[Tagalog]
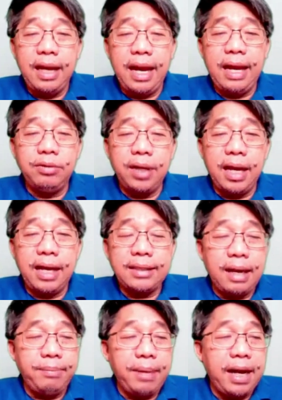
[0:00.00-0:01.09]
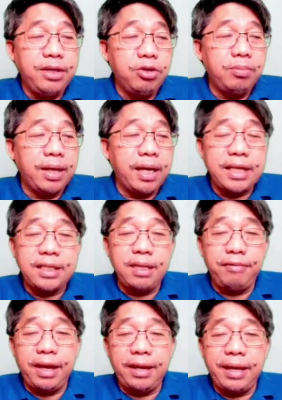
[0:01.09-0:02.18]
lalo na sa mga human rights
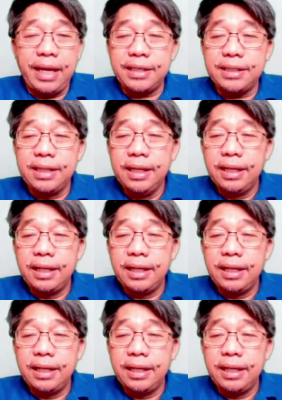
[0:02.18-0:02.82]
defenders.